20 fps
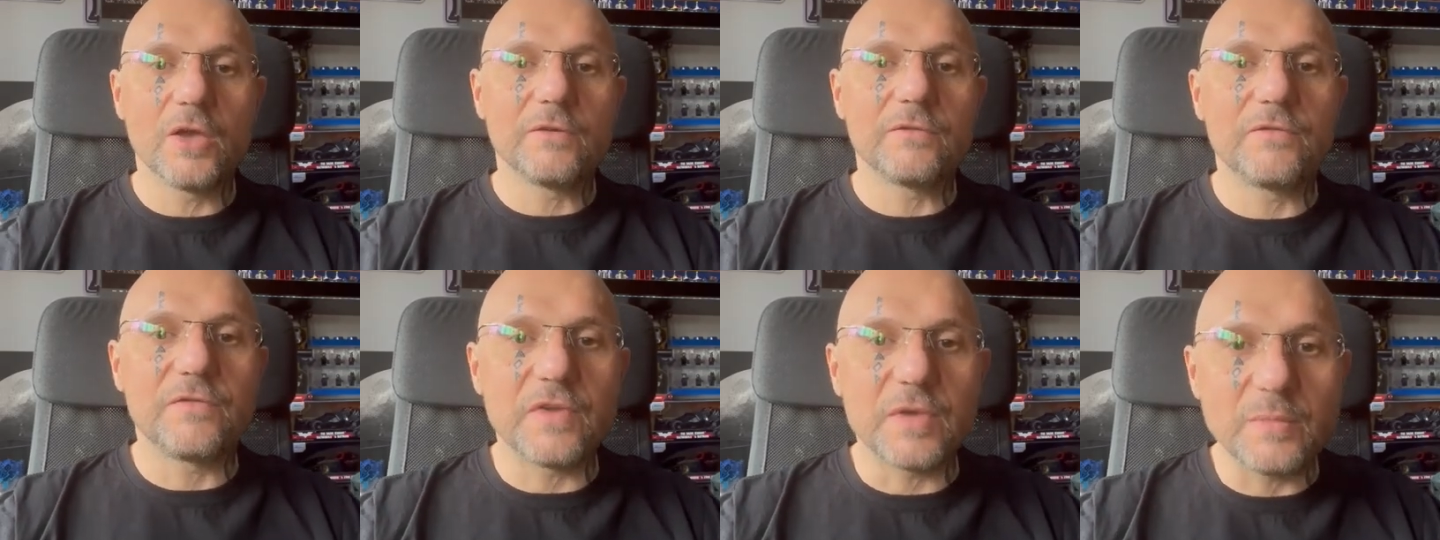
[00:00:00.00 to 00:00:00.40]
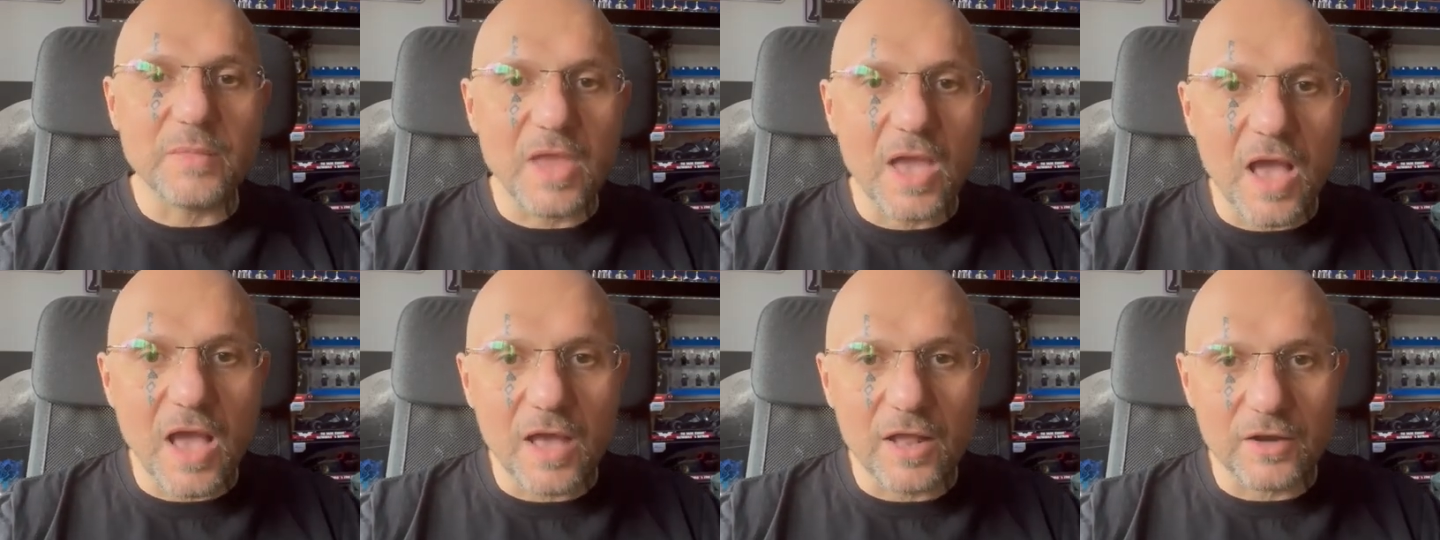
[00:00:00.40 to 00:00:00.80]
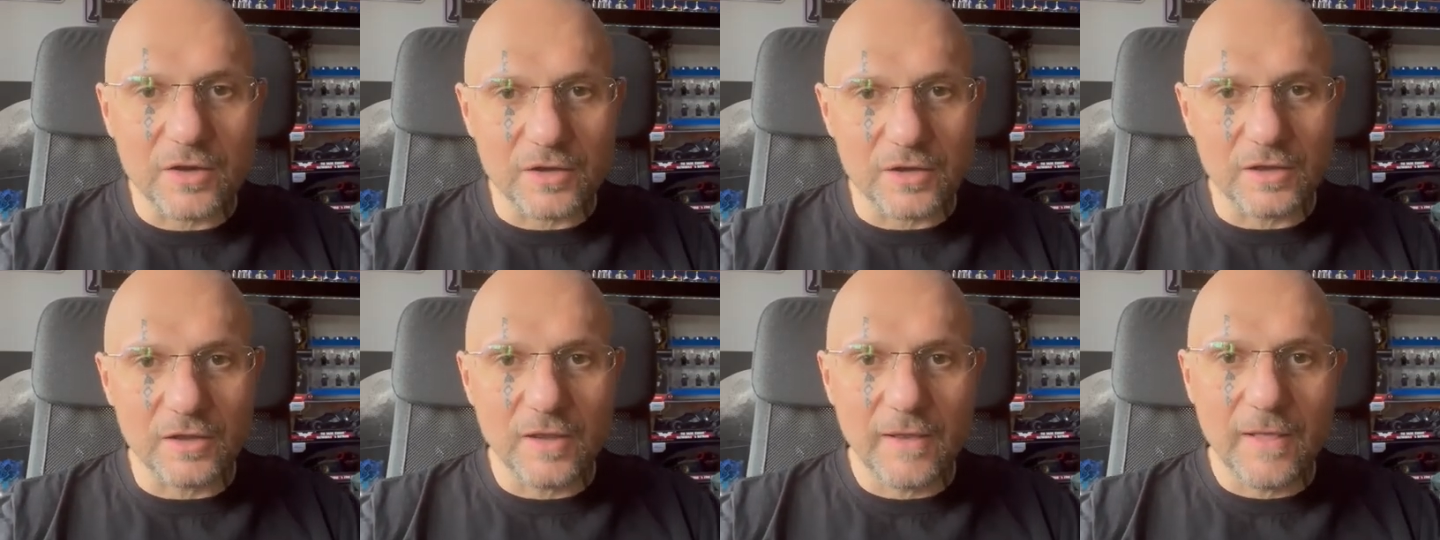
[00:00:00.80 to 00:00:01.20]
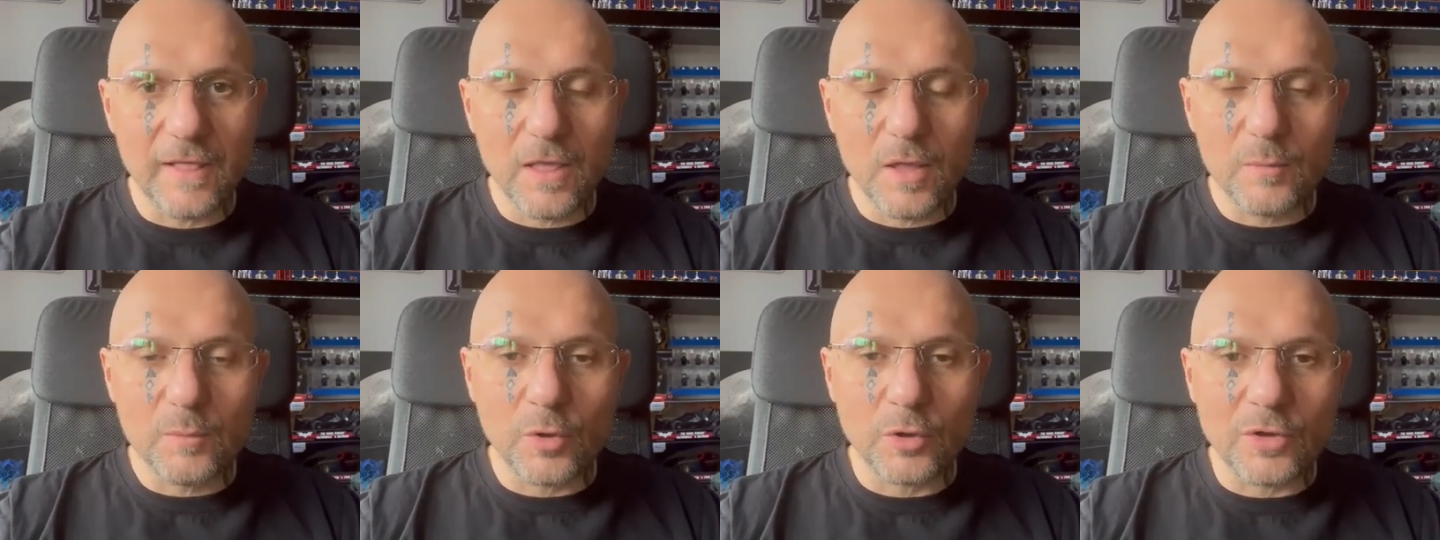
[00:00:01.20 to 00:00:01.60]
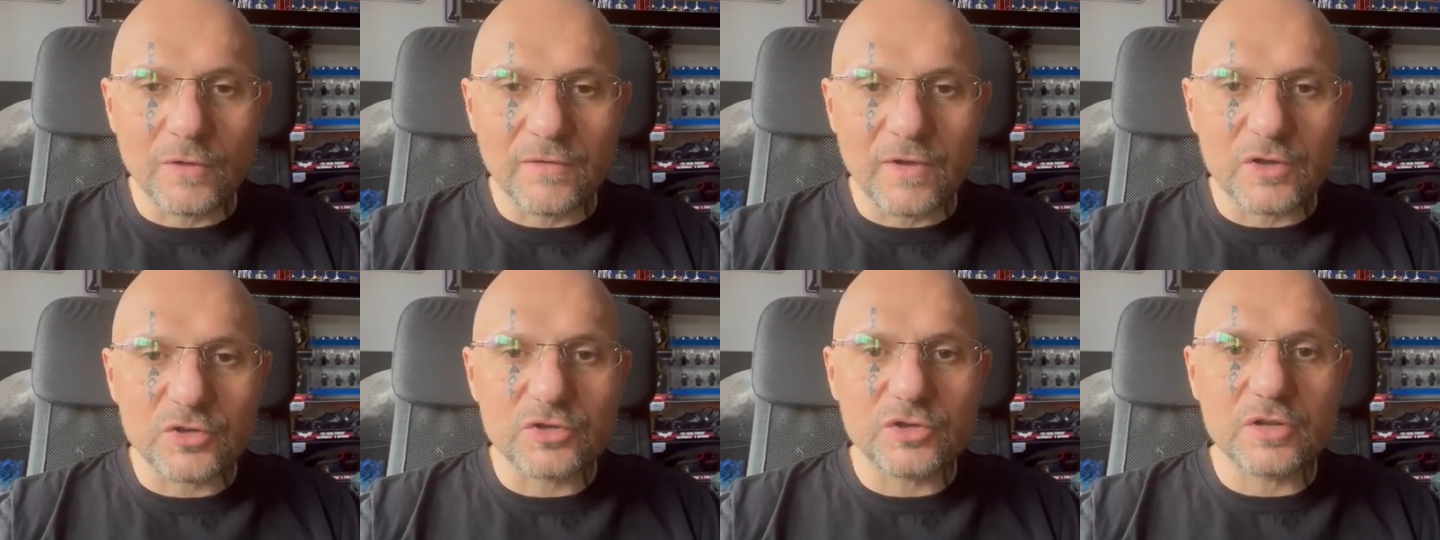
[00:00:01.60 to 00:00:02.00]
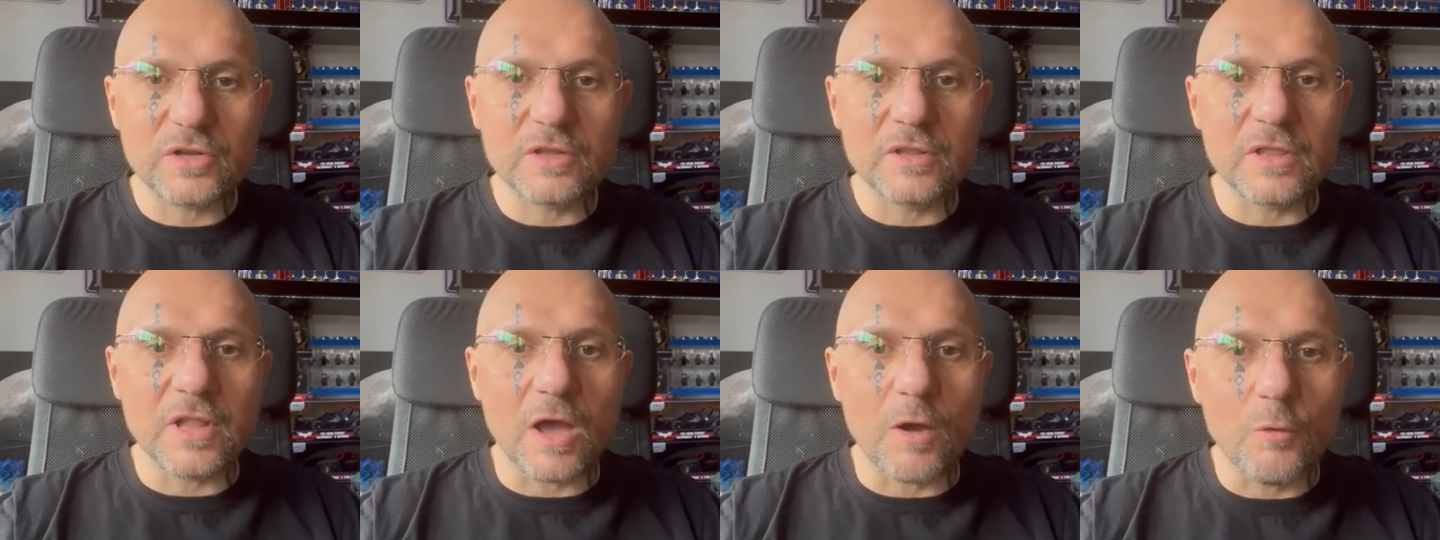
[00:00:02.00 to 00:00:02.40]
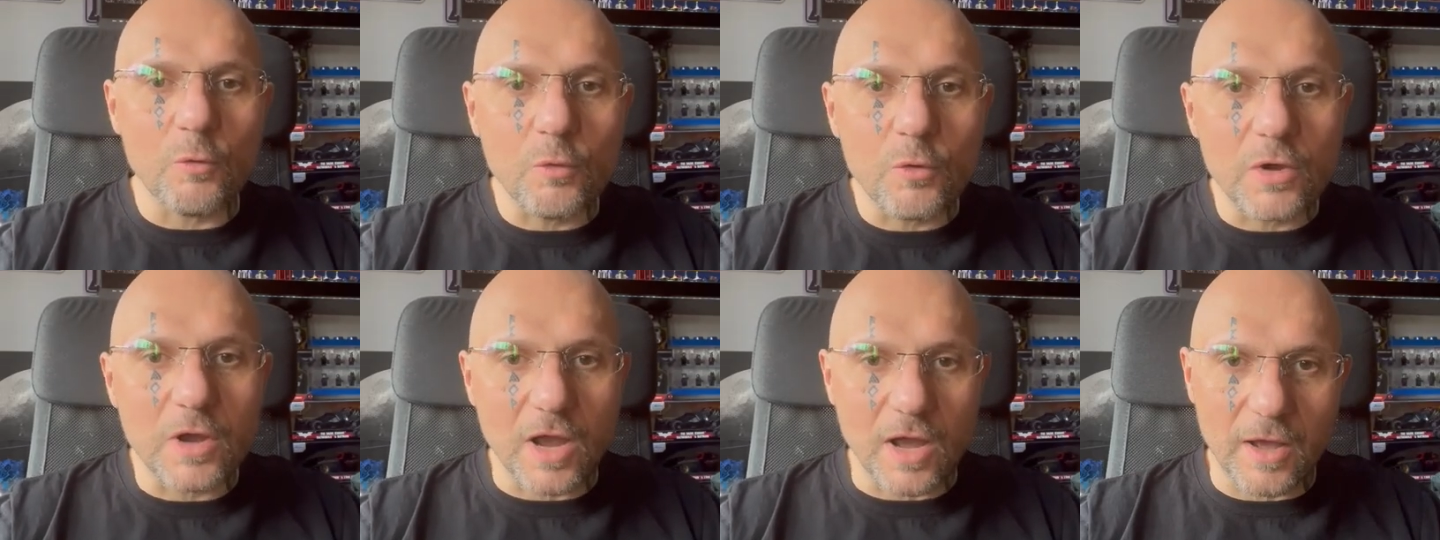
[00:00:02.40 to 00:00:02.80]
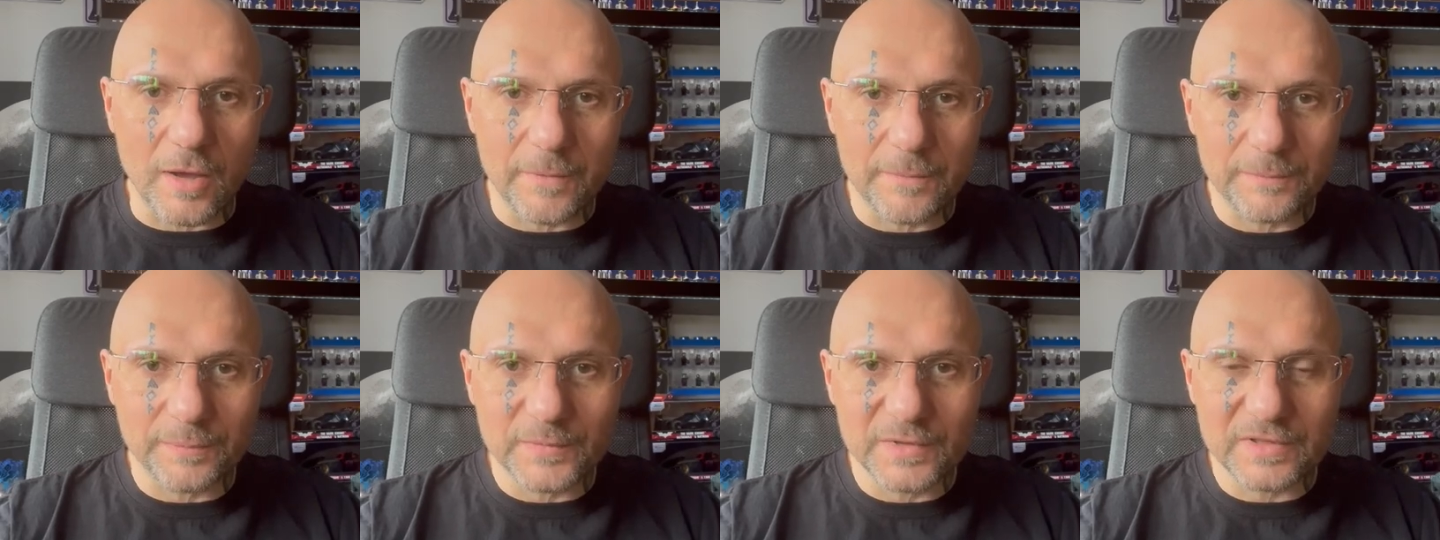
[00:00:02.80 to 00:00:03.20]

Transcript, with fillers: wymiary, ponieważ nauka,